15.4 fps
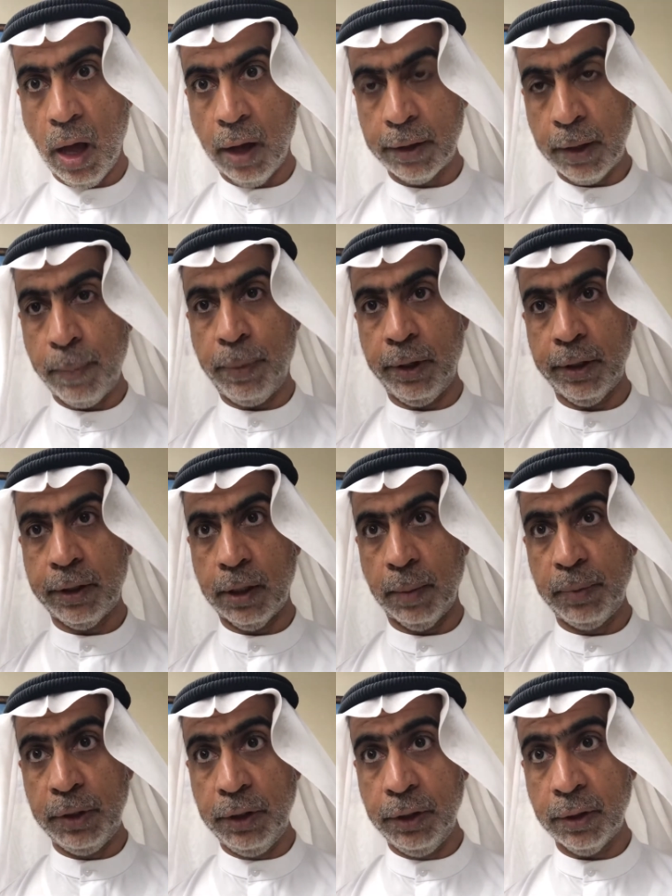ربح
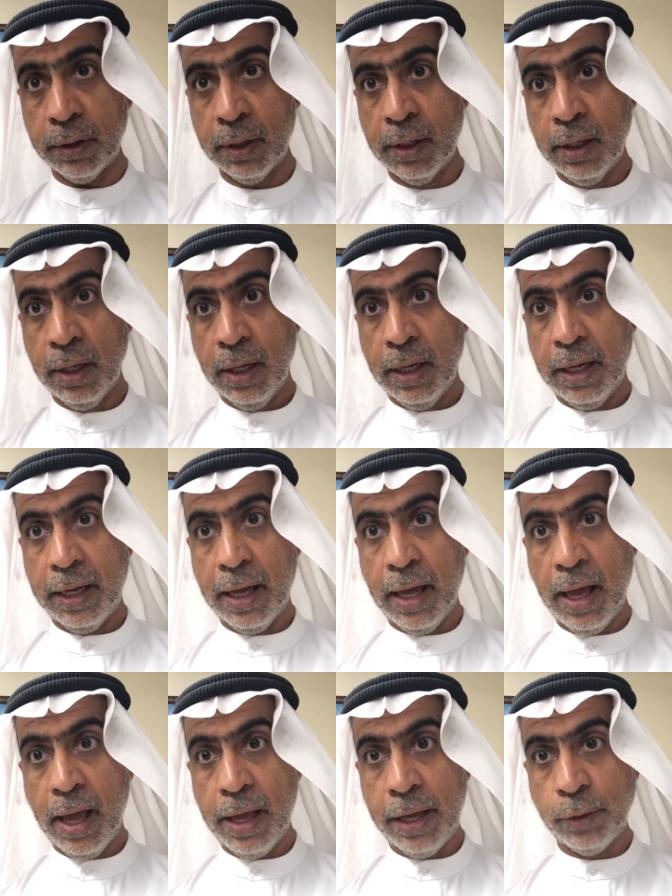كبير
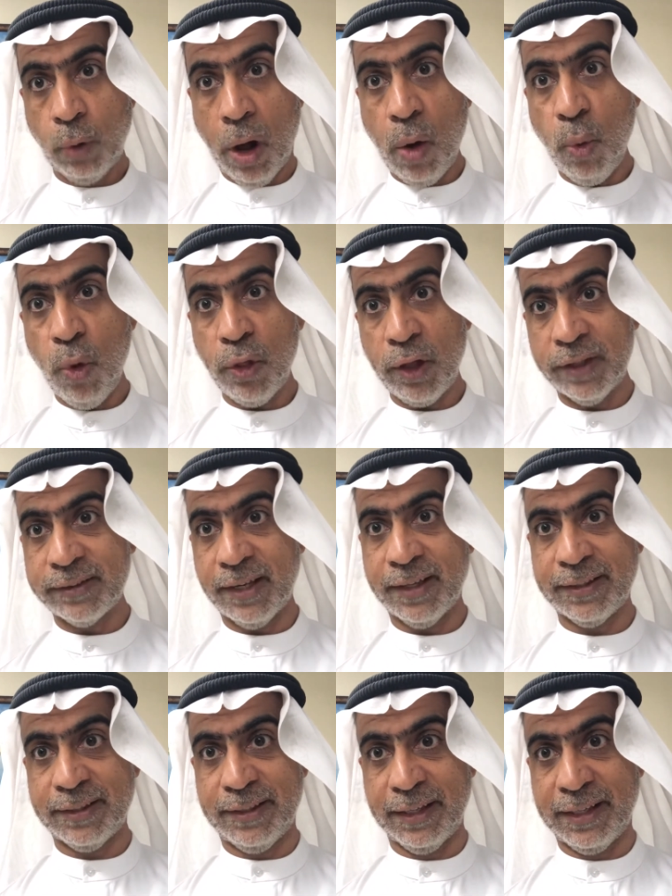آه، يعوض
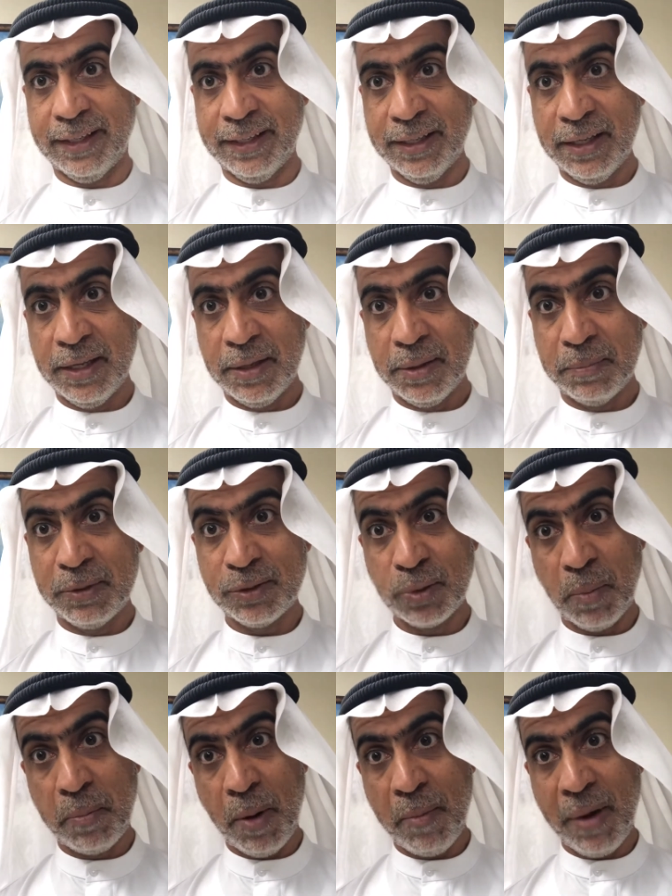خسارتك بس
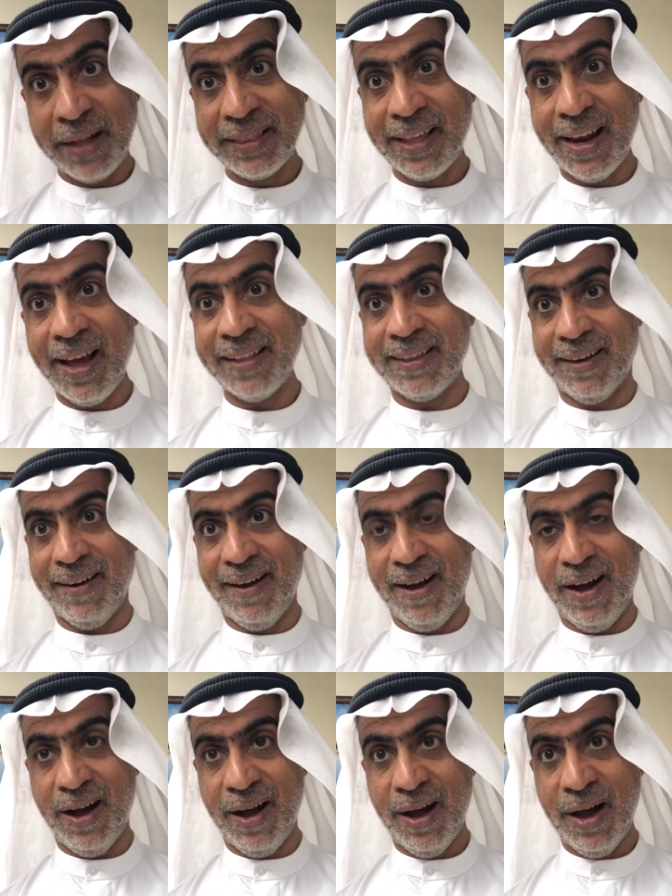ربما أنت لا
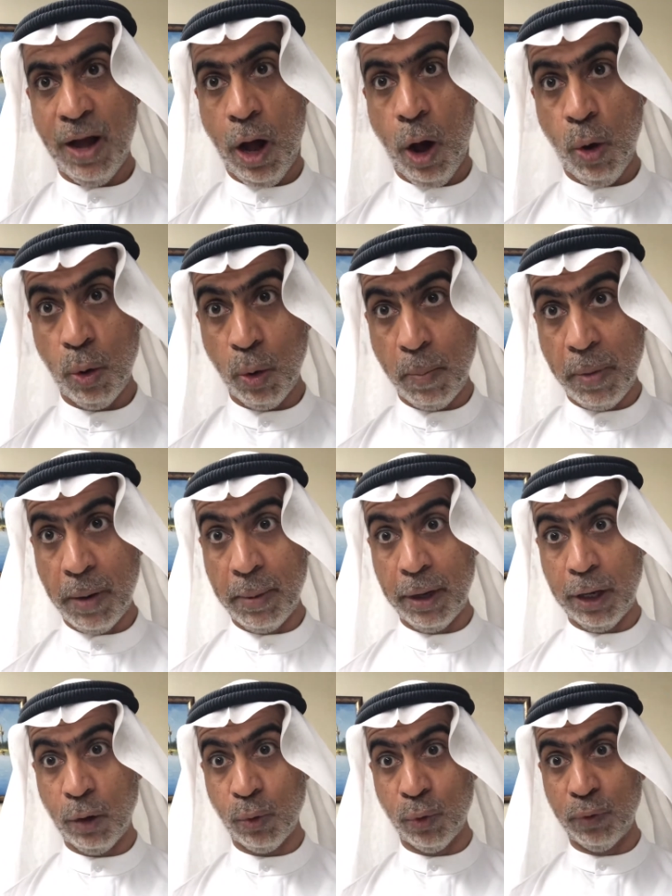تراها أو ربما
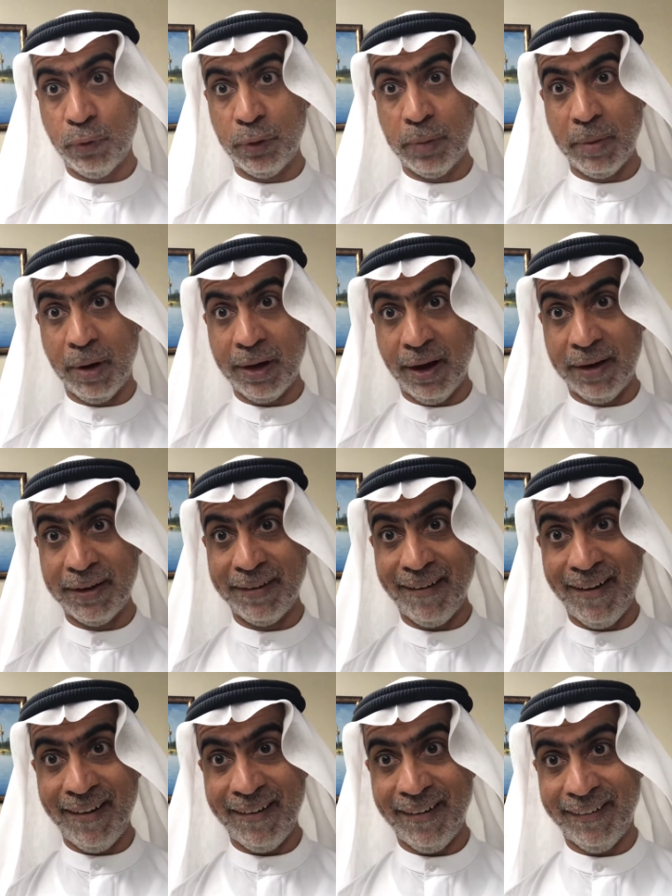يكون في مكان
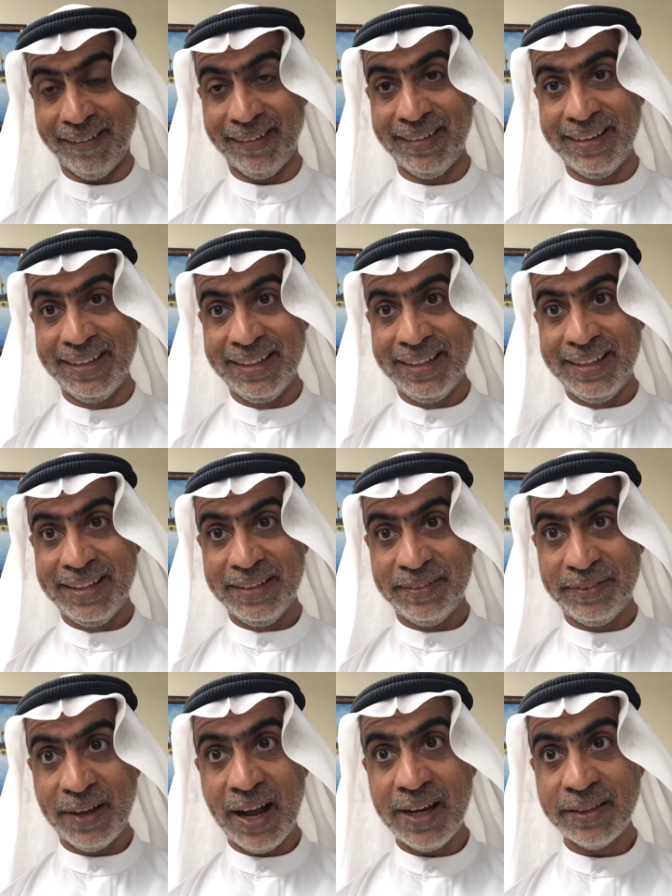آخر
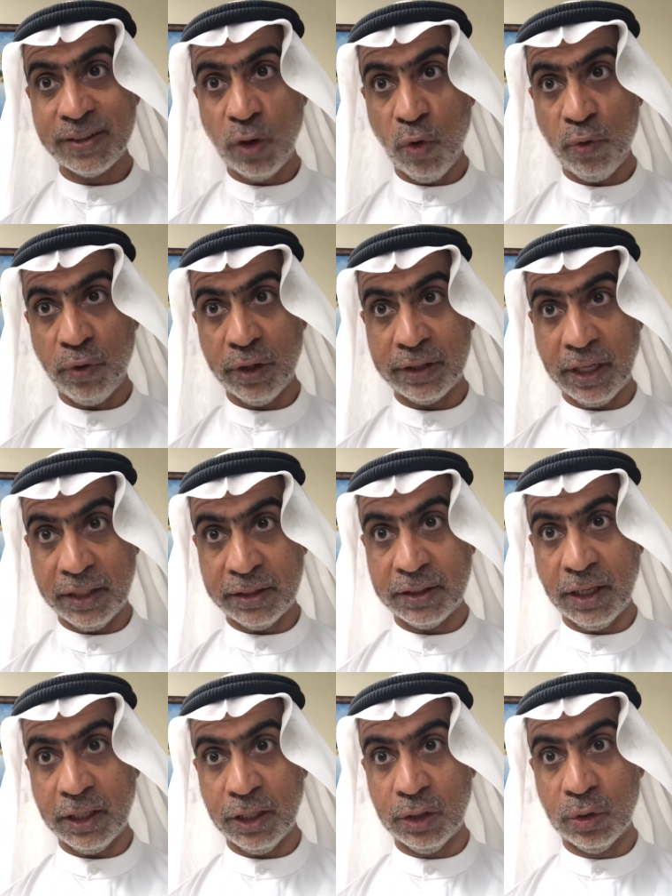فهل سوف
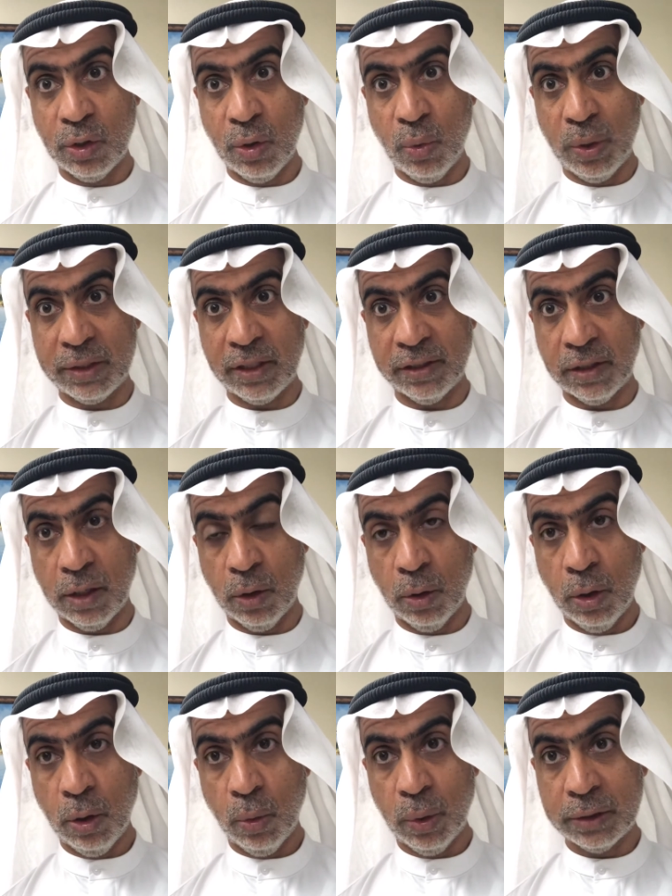تعتقد
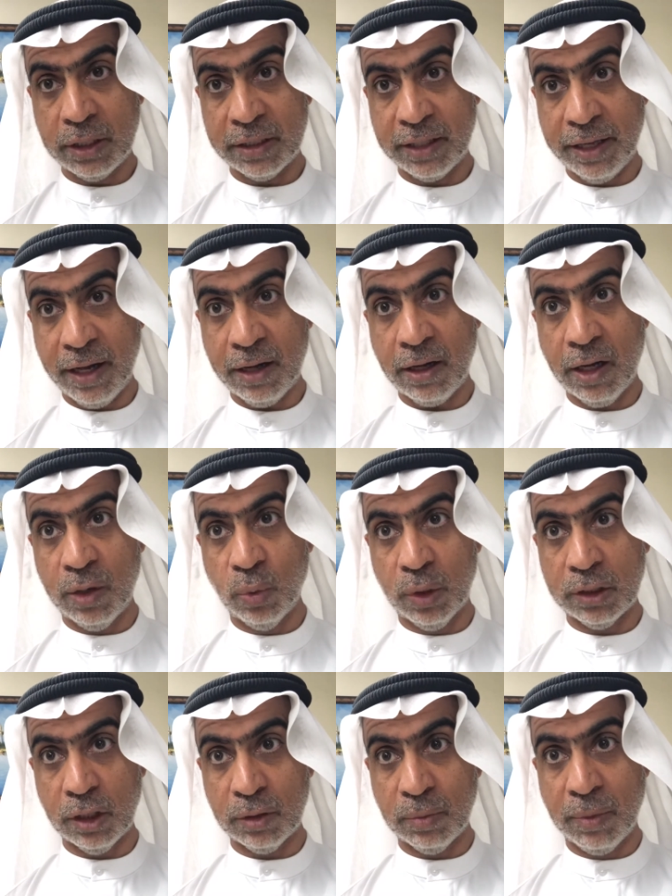وتتيقن
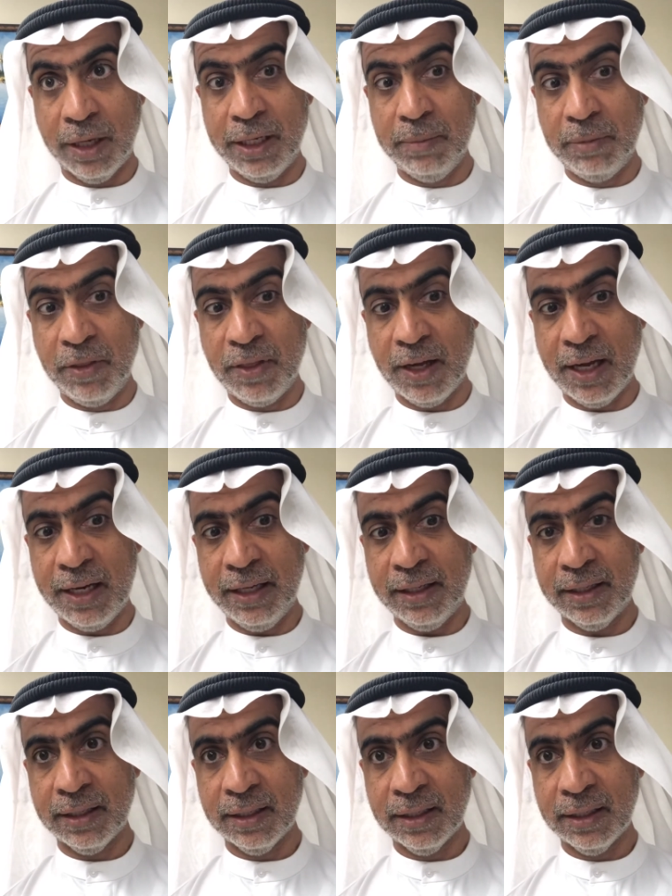وتطمئن بذلك؟